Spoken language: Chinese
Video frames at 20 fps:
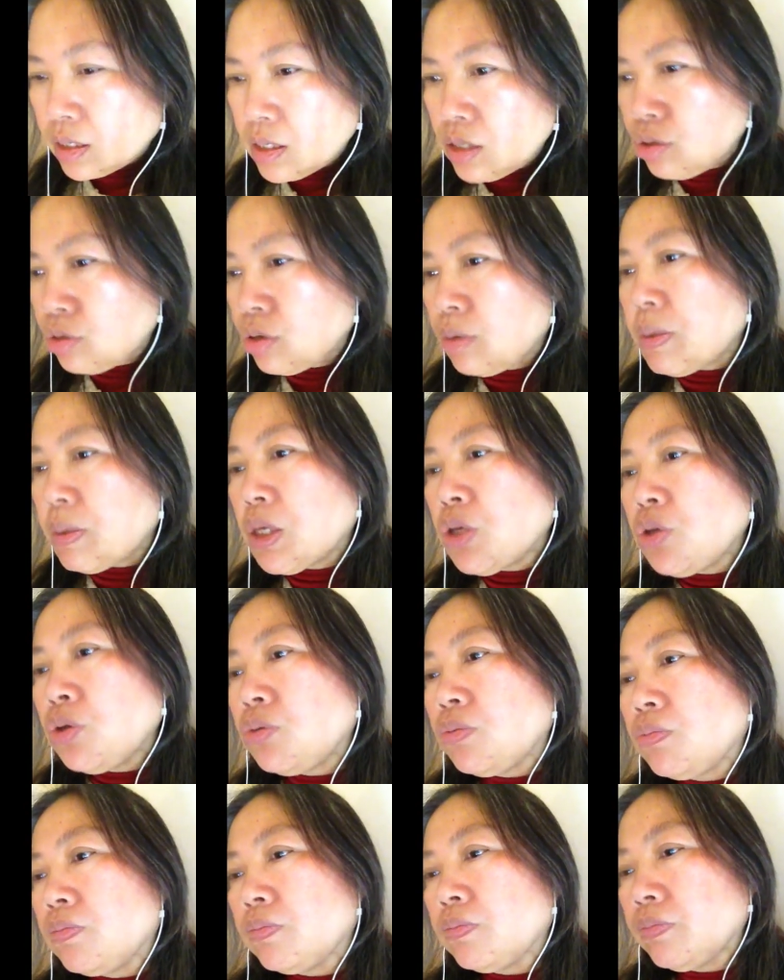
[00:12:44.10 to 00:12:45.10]
你说民
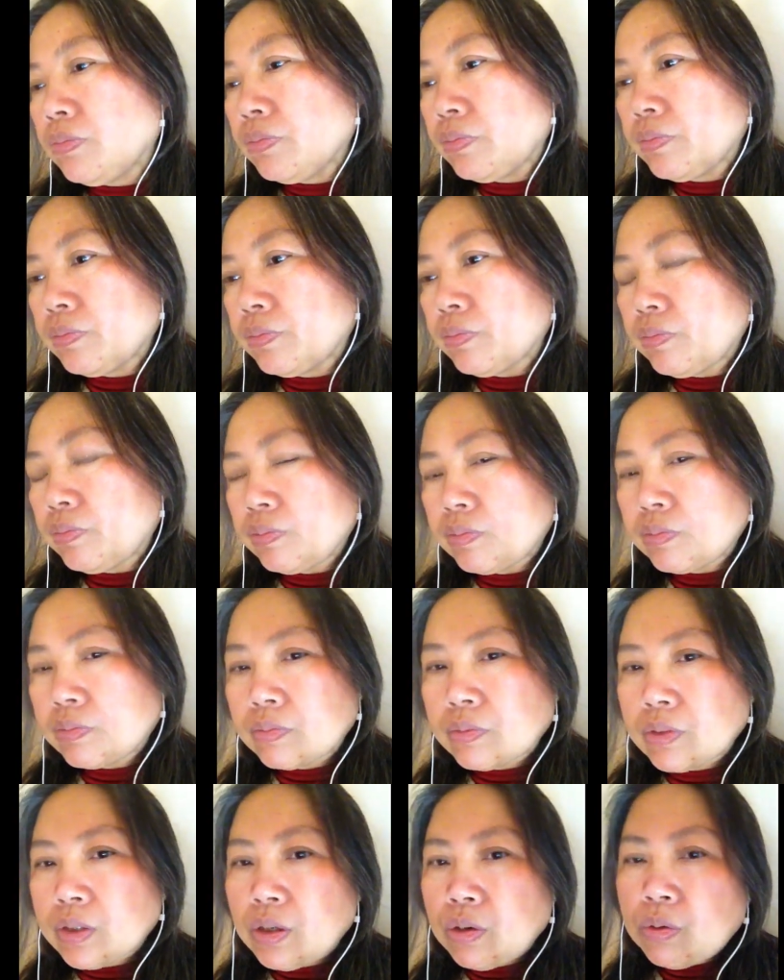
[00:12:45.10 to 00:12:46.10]
运，
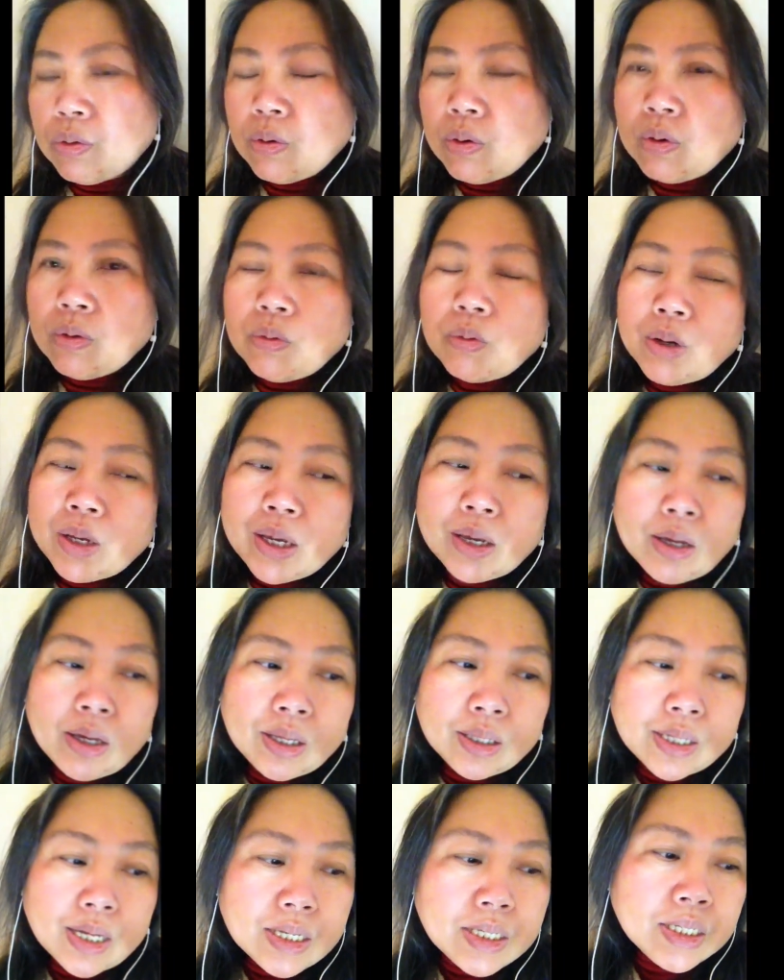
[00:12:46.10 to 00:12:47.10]
我我
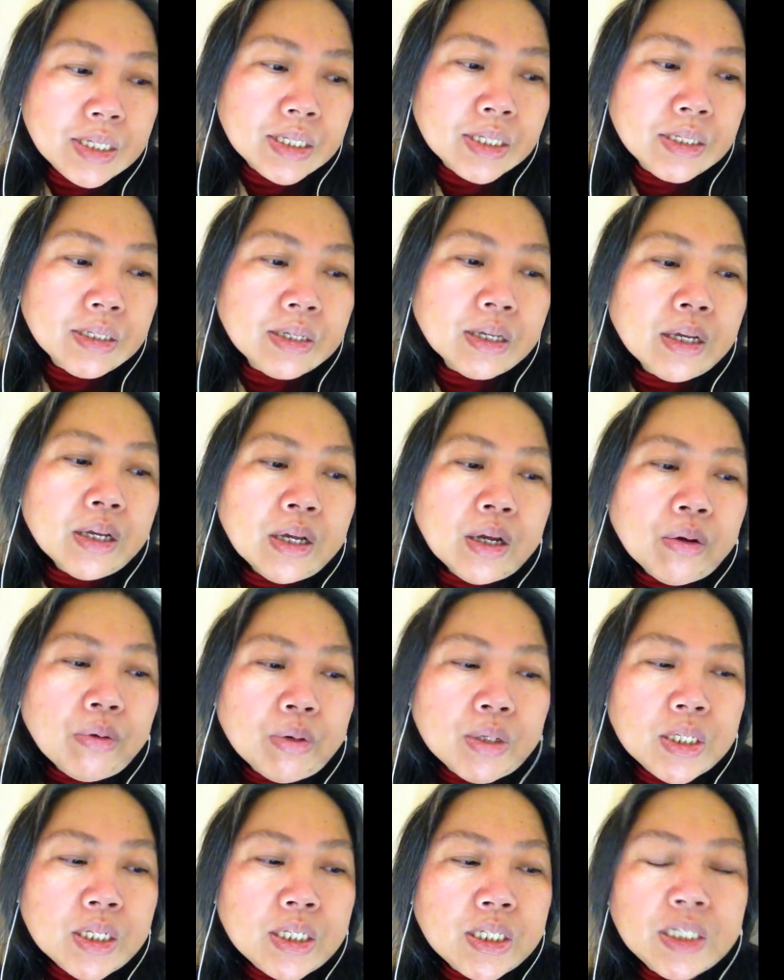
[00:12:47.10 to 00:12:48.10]
也担心，
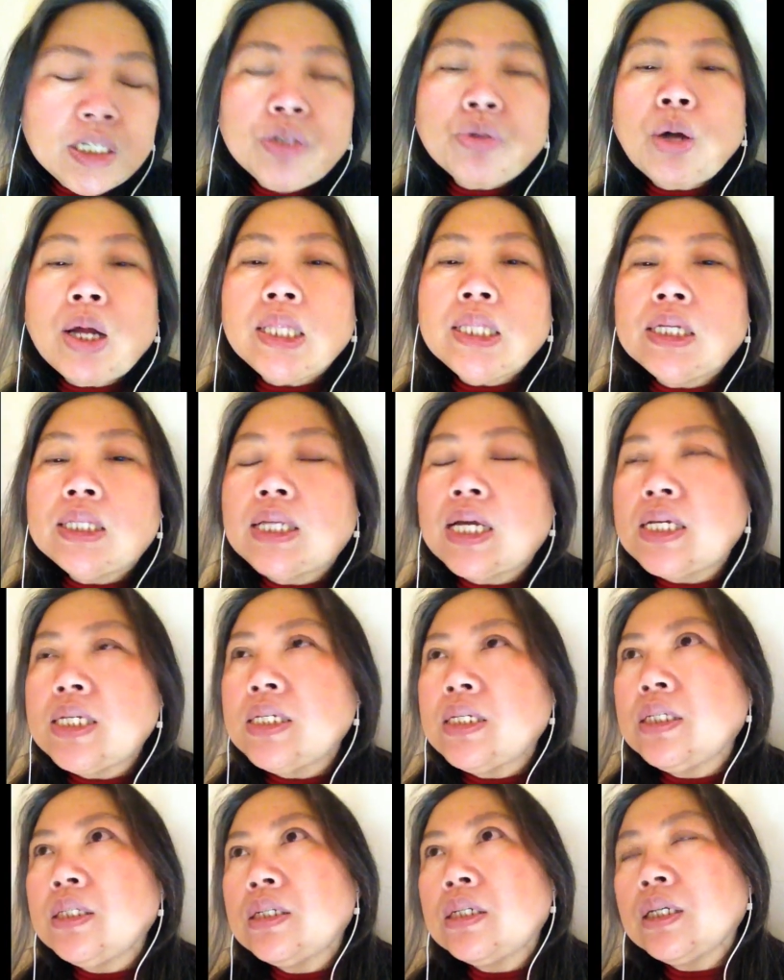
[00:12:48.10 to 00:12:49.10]
我是极端的担
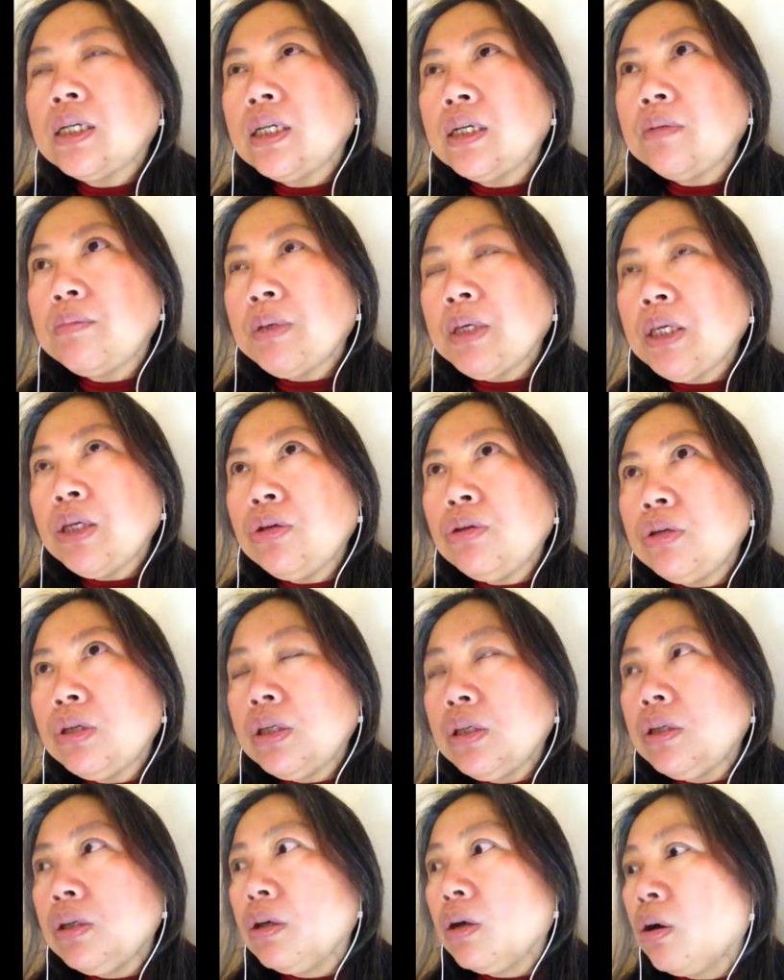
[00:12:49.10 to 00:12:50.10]
心这个名誉
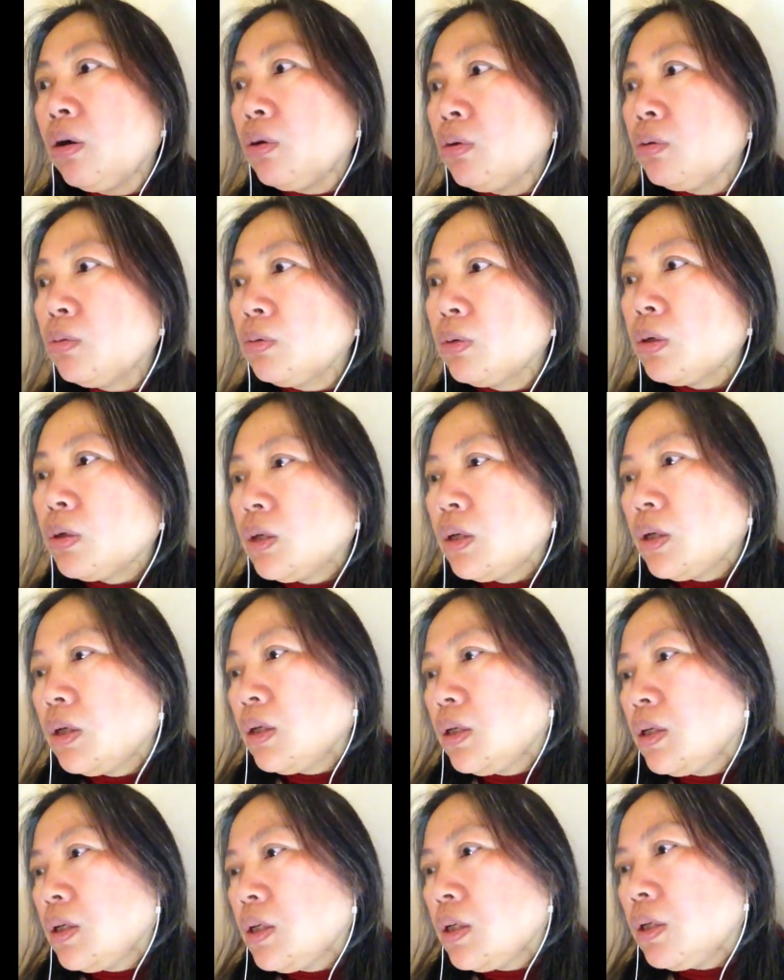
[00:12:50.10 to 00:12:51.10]
以后，
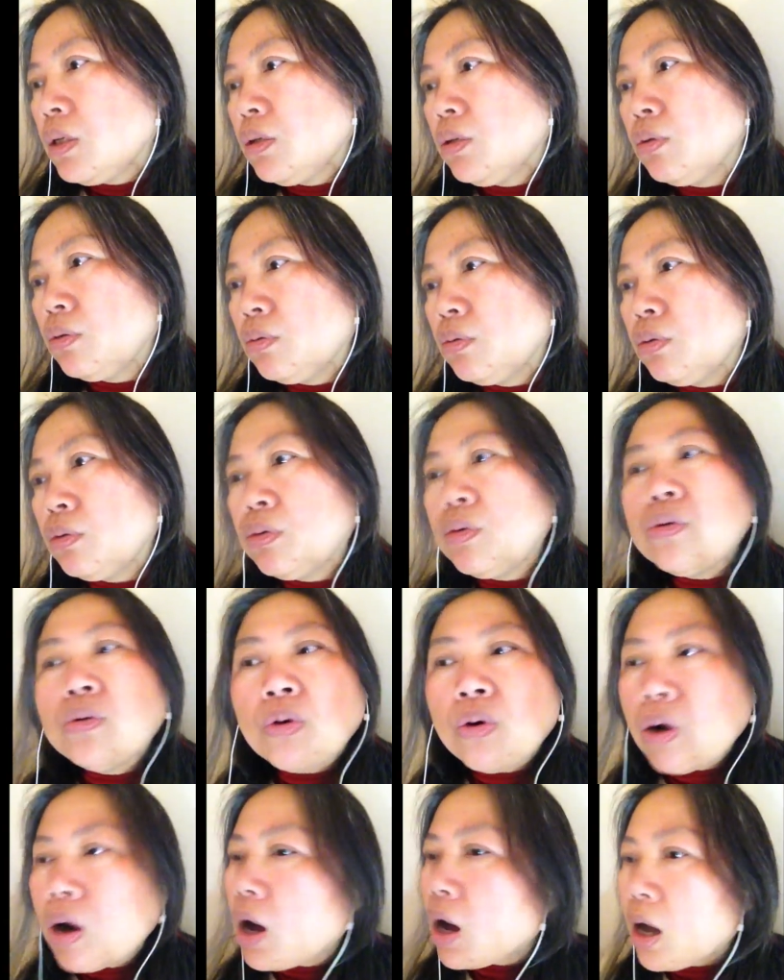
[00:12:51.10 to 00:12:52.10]
嗯，如
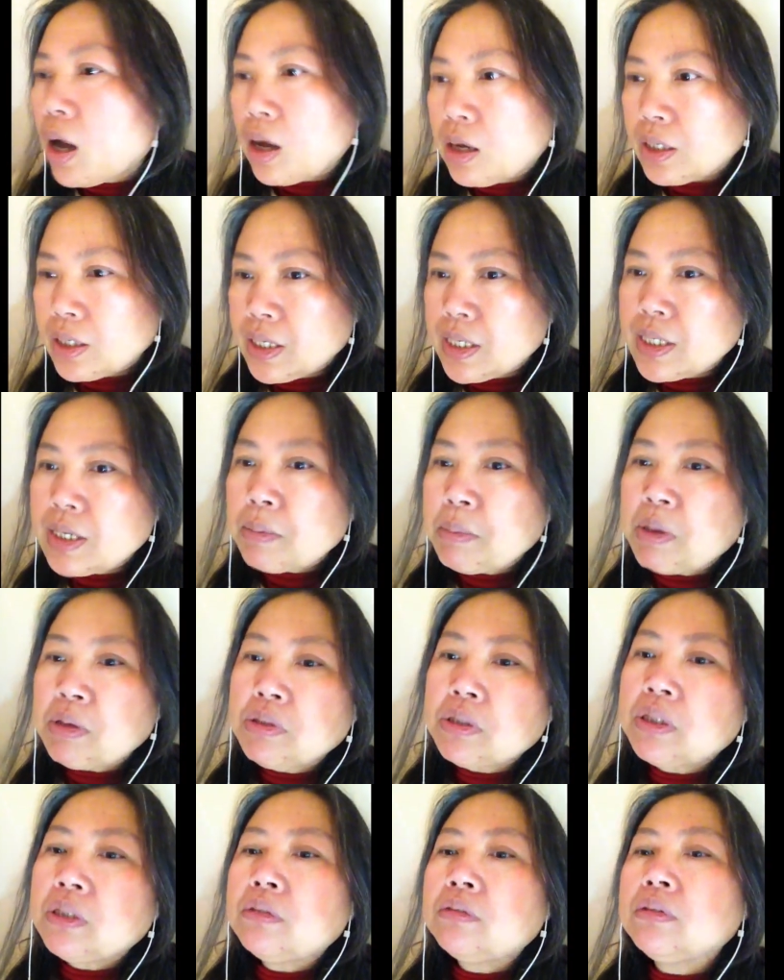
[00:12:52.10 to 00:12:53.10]
果哈也像毛
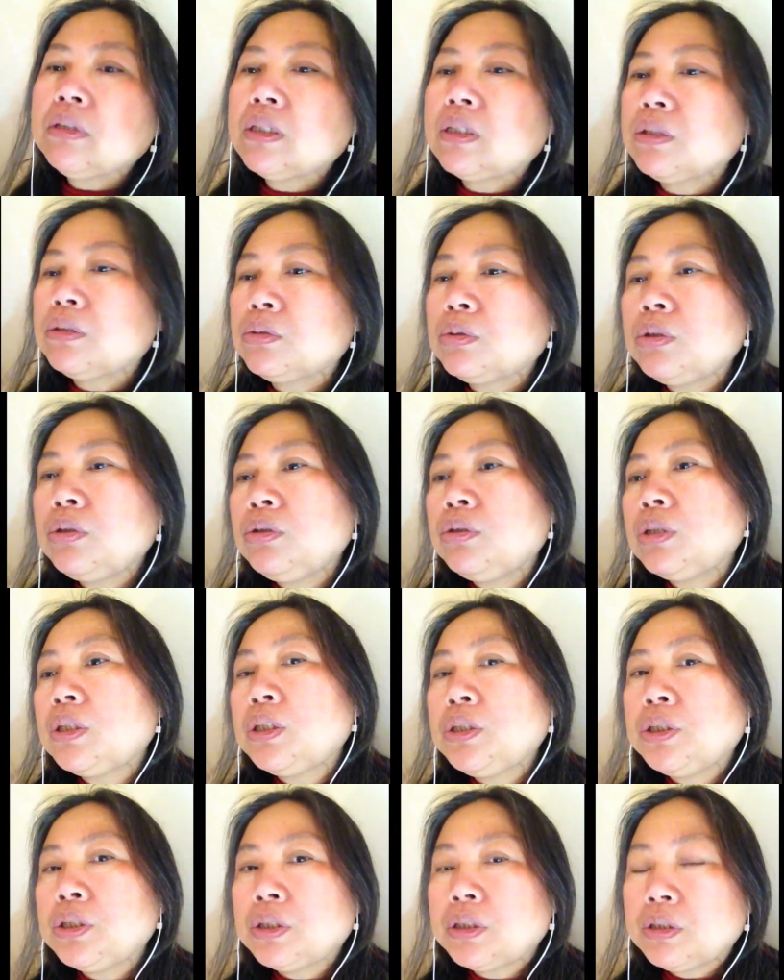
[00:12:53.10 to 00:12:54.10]
泽东一样夺取
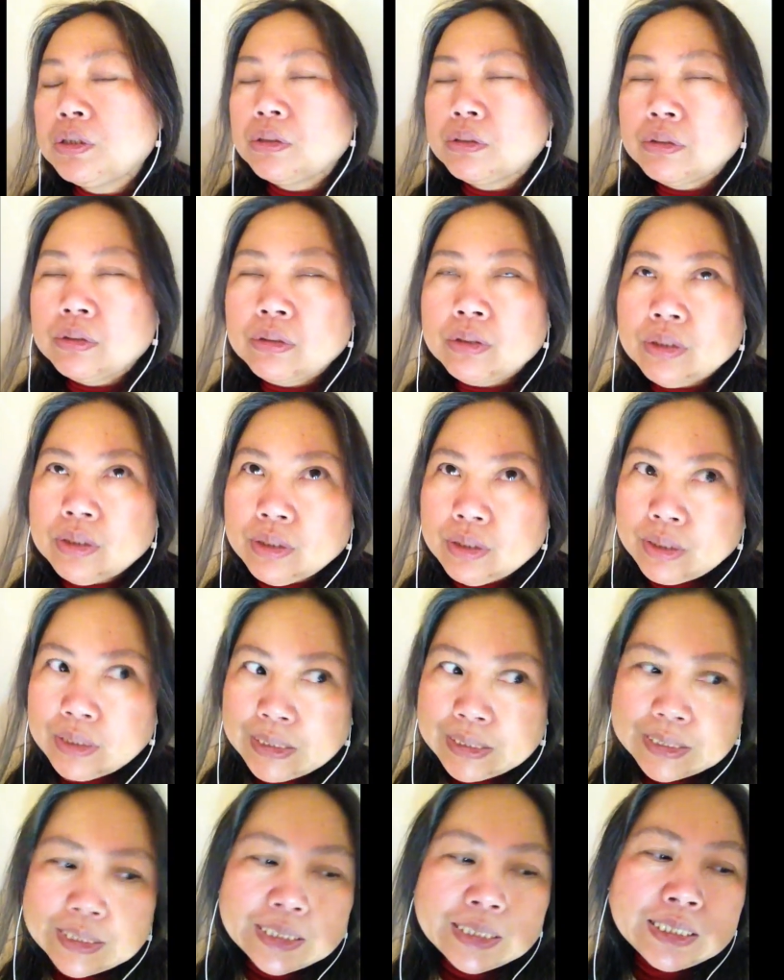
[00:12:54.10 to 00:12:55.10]
政权呢，
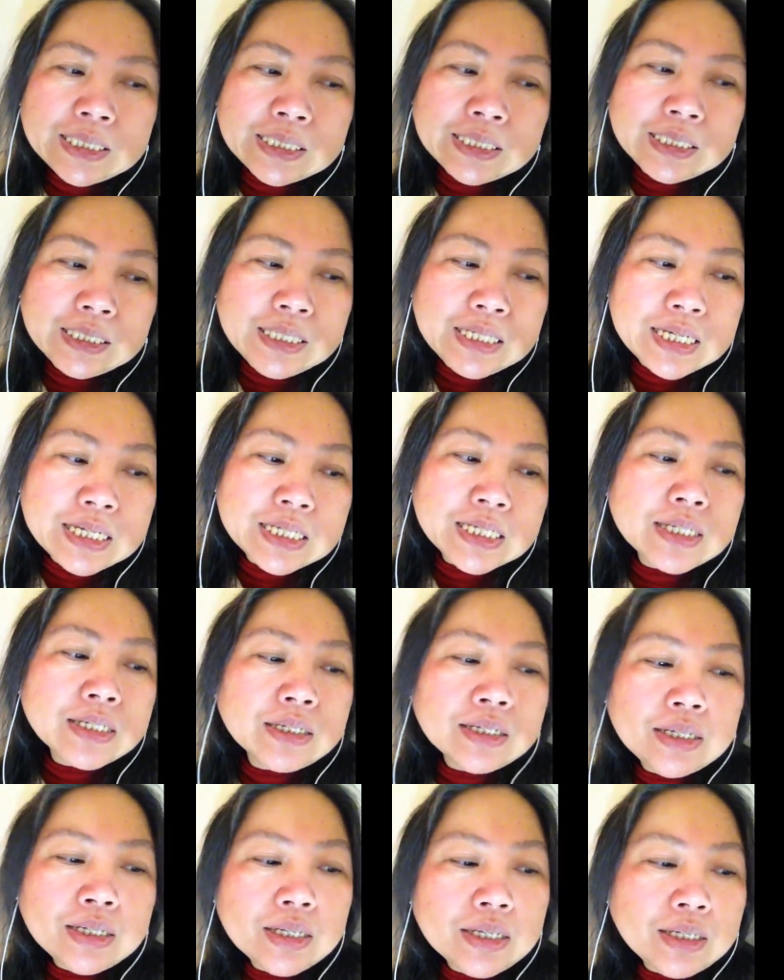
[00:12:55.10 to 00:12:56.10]
也很可能也
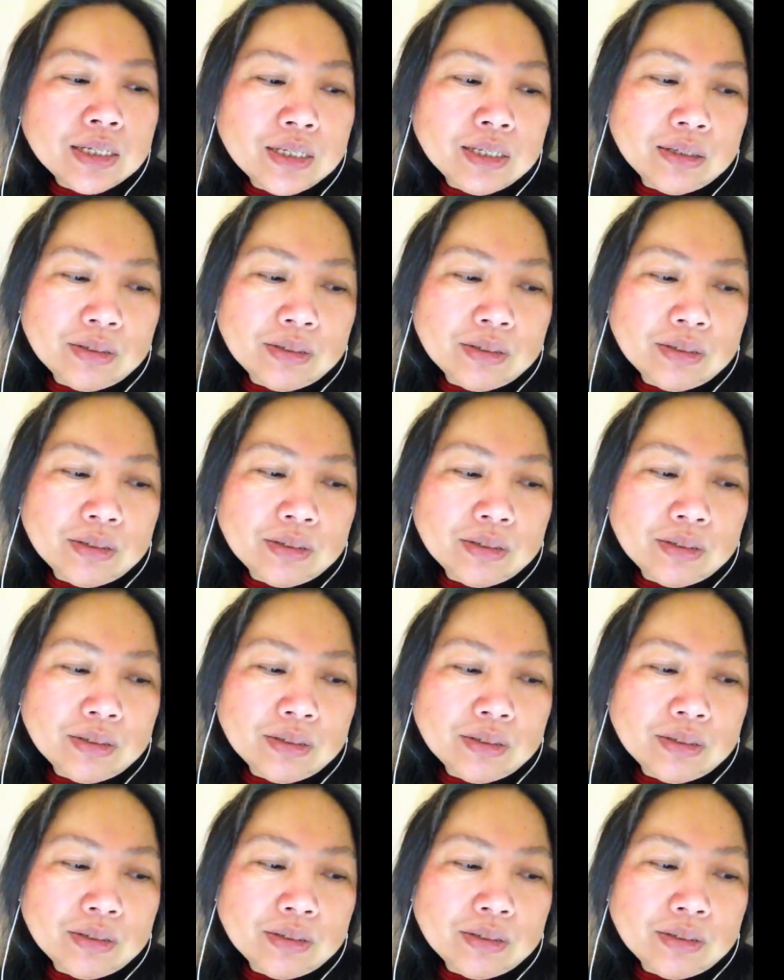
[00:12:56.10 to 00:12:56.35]
是也。